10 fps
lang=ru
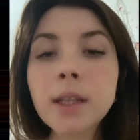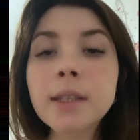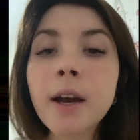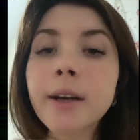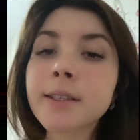
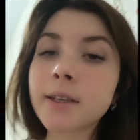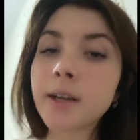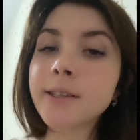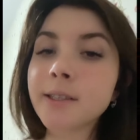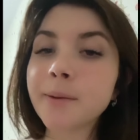Да,
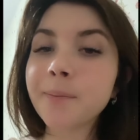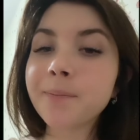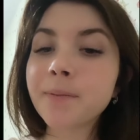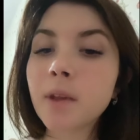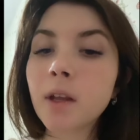кстати,
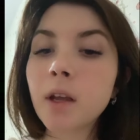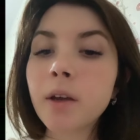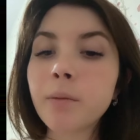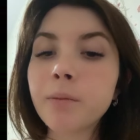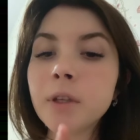
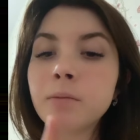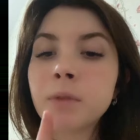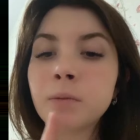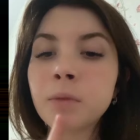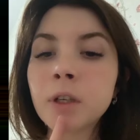мне,
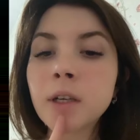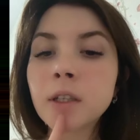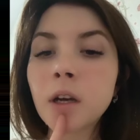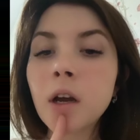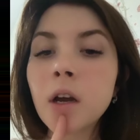мне, мне
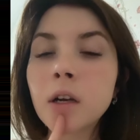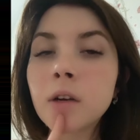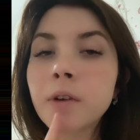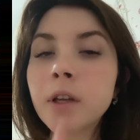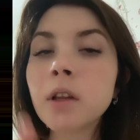как-то
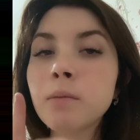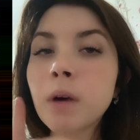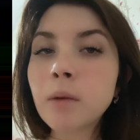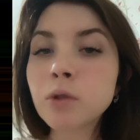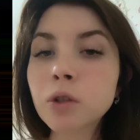говорила
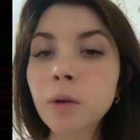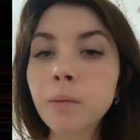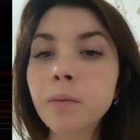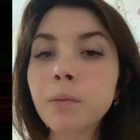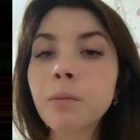
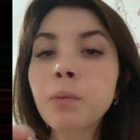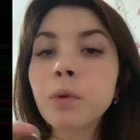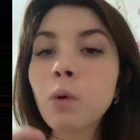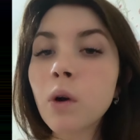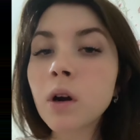бабушка,
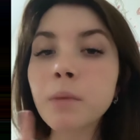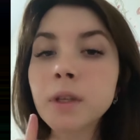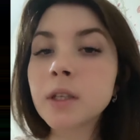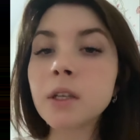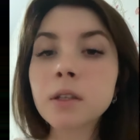плохо
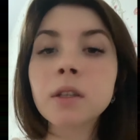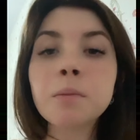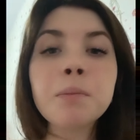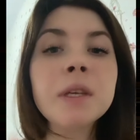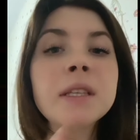материться.
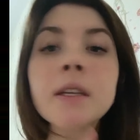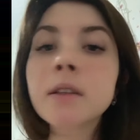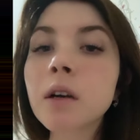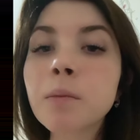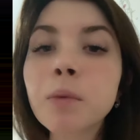Это
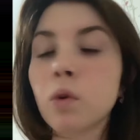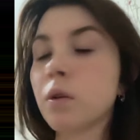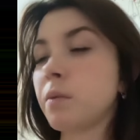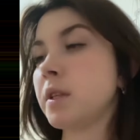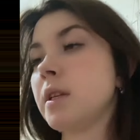пиздец, как
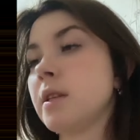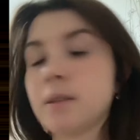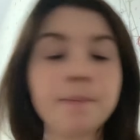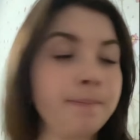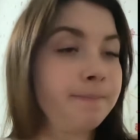плохо
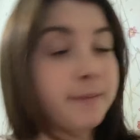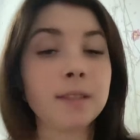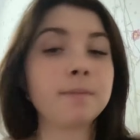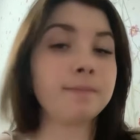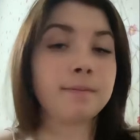материться.
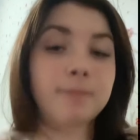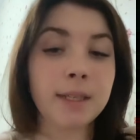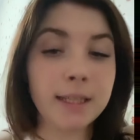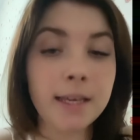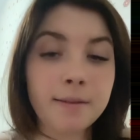
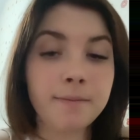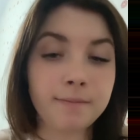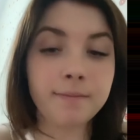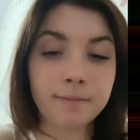Прикинь.